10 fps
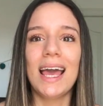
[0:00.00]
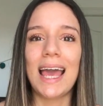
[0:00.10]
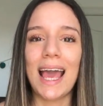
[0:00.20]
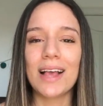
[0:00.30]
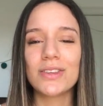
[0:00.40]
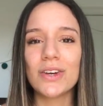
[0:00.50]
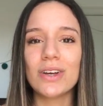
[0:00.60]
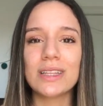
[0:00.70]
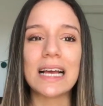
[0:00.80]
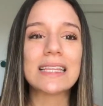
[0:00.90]
esto
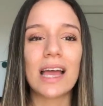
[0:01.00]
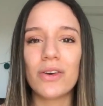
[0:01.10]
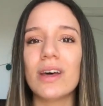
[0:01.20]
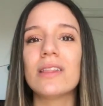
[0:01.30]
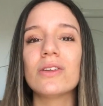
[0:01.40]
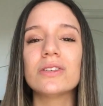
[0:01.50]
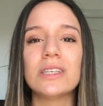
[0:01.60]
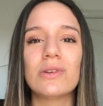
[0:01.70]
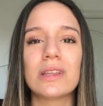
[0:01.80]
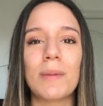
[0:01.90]
te está ayudando
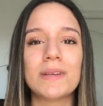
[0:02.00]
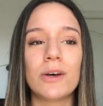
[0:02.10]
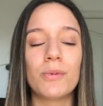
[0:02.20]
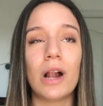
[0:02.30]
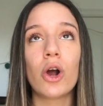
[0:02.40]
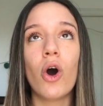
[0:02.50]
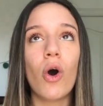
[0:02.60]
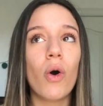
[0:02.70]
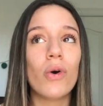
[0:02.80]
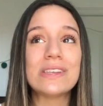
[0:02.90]
si tú estás pasando por algo
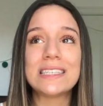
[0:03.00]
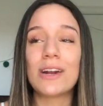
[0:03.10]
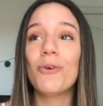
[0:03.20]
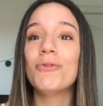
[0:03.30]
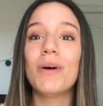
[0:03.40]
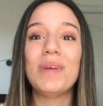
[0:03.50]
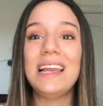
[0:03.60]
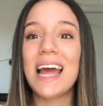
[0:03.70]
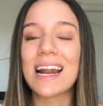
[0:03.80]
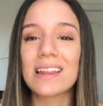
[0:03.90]
o si eres un
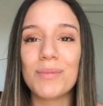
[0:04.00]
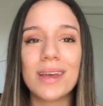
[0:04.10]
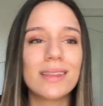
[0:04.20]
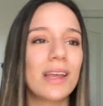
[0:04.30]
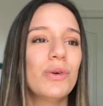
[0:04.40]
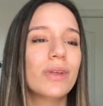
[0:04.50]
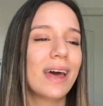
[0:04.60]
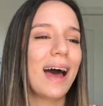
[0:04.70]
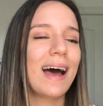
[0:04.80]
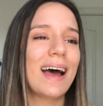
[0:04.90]
familiar también, te
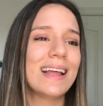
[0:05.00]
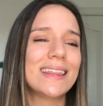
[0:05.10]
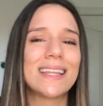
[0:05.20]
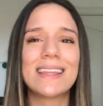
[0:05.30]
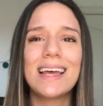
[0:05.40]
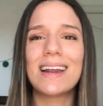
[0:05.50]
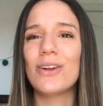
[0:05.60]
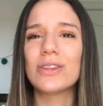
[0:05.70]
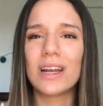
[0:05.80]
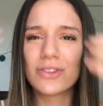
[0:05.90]
ayude a entender
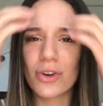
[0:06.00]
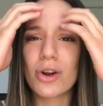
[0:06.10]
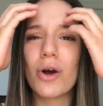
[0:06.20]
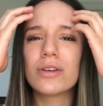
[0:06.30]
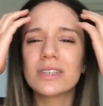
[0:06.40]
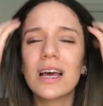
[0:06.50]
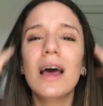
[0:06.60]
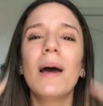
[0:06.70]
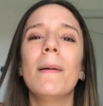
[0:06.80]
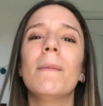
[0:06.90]
los trastornos
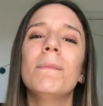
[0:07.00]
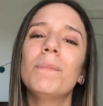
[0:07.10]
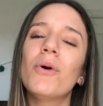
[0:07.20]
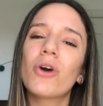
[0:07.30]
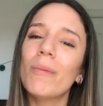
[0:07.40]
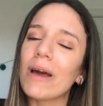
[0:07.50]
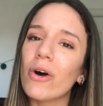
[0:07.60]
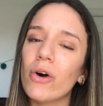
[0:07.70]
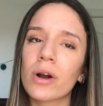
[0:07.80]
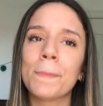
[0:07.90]
un poco
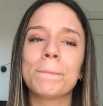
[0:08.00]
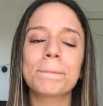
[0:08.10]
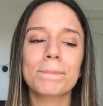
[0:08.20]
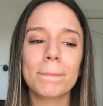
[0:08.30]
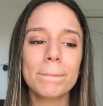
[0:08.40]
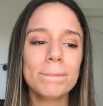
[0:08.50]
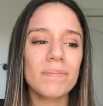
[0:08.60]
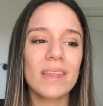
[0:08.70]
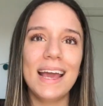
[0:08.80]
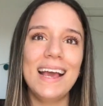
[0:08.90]
mejor.
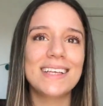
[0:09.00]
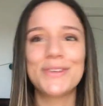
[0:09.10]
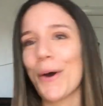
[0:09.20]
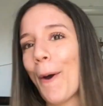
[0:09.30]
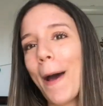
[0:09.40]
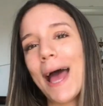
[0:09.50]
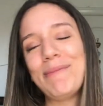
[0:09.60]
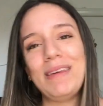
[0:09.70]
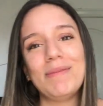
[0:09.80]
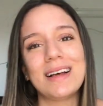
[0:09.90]
Eso a
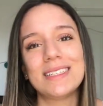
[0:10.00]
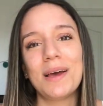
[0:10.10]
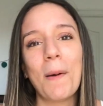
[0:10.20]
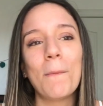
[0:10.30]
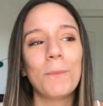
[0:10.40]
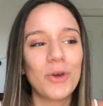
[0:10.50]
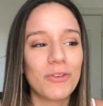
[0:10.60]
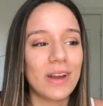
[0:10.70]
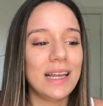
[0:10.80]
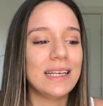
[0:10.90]
mí me hace muy
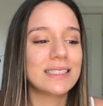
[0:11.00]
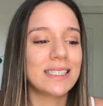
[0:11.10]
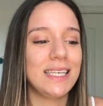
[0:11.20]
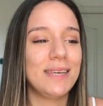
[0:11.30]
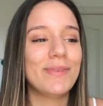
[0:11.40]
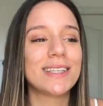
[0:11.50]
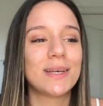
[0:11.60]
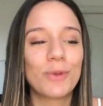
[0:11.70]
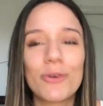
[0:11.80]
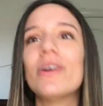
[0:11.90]
feliz y me
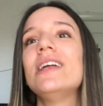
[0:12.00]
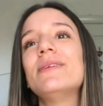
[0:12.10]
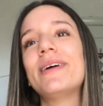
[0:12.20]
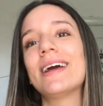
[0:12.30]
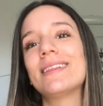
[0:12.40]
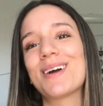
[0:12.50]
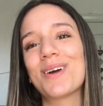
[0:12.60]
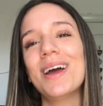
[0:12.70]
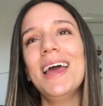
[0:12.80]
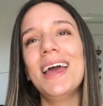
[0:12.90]
hace muy feliz ver esta,
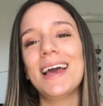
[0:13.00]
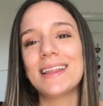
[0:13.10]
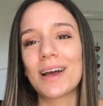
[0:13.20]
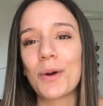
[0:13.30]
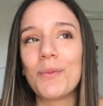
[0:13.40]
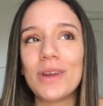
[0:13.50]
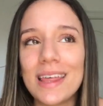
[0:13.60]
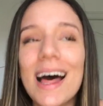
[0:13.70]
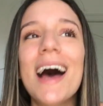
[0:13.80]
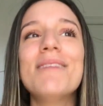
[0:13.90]
esta
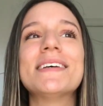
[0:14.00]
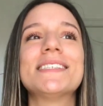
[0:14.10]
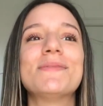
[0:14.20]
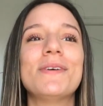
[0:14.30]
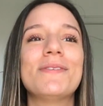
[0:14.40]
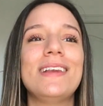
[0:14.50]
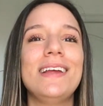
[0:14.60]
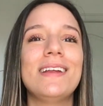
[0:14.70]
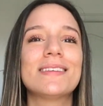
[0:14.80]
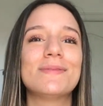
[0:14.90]
comunidad y me hace muy
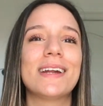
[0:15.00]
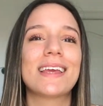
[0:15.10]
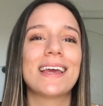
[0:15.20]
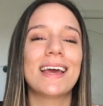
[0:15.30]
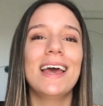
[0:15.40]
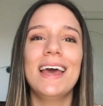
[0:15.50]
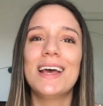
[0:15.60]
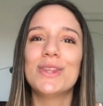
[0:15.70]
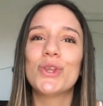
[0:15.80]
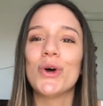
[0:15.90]
feliz ver que
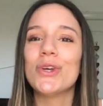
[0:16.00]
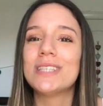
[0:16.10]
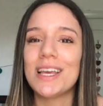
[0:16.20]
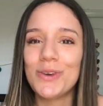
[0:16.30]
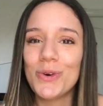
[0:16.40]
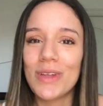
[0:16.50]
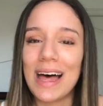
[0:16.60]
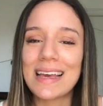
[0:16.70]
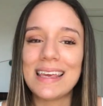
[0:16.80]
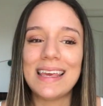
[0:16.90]
todos se
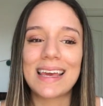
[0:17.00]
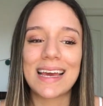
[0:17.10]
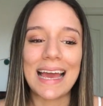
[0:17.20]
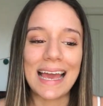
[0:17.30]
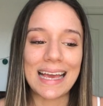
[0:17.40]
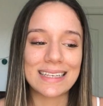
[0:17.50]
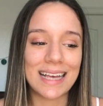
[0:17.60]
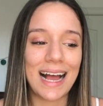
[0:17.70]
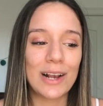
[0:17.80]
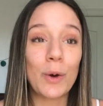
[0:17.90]
ayudan y que es
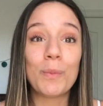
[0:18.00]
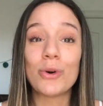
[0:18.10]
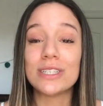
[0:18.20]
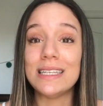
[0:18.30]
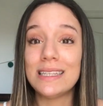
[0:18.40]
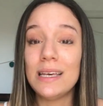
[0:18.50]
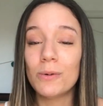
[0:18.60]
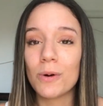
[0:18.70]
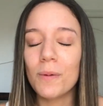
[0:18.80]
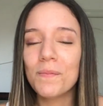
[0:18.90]
algo
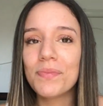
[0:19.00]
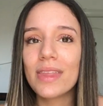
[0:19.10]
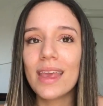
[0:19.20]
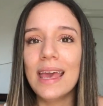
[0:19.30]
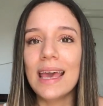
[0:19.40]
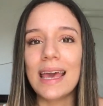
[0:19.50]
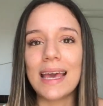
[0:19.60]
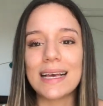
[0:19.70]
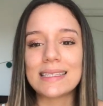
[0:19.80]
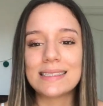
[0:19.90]
positivo.
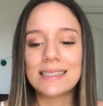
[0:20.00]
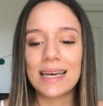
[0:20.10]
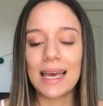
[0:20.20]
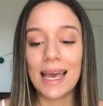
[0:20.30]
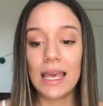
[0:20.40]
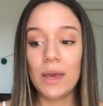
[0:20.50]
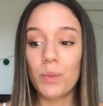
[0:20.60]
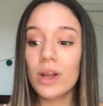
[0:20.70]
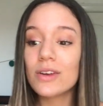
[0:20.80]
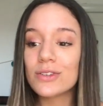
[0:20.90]
Este, y
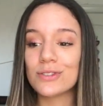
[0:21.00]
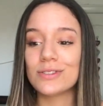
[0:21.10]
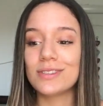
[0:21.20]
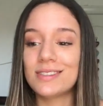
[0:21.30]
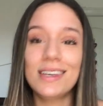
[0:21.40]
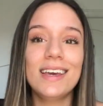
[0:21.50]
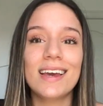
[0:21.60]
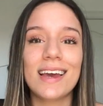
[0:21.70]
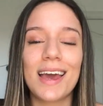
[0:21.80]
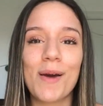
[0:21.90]
bueno,
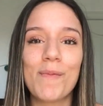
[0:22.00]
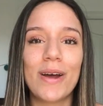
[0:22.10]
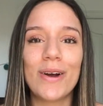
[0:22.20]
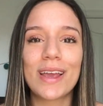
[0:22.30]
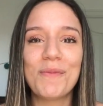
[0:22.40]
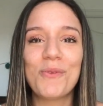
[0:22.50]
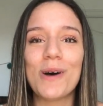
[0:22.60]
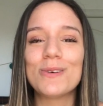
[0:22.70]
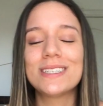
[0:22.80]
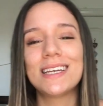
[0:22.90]
sí, espero que
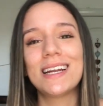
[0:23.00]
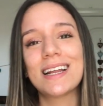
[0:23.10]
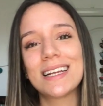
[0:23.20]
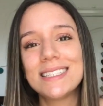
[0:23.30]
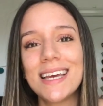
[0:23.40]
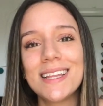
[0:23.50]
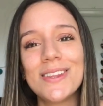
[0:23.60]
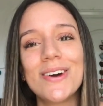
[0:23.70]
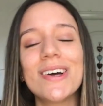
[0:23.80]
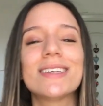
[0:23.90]
podamos seguir
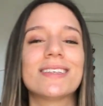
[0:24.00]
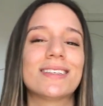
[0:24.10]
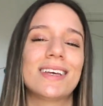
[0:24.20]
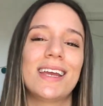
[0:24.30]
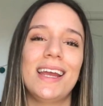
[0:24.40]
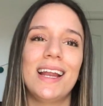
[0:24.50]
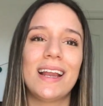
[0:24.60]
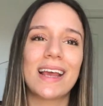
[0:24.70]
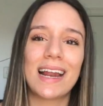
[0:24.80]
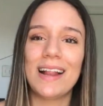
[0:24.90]
creciendo,
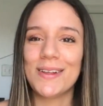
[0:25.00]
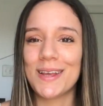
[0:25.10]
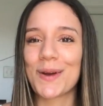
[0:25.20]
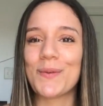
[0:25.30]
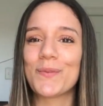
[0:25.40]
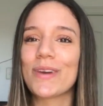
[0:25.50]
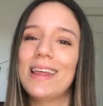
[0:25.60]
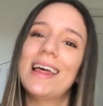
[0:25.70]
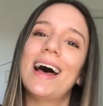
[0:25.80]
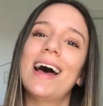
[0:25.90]
seguir creando esta
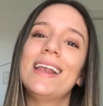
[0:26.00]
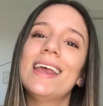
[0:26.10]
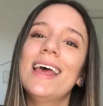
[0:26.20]
comunidad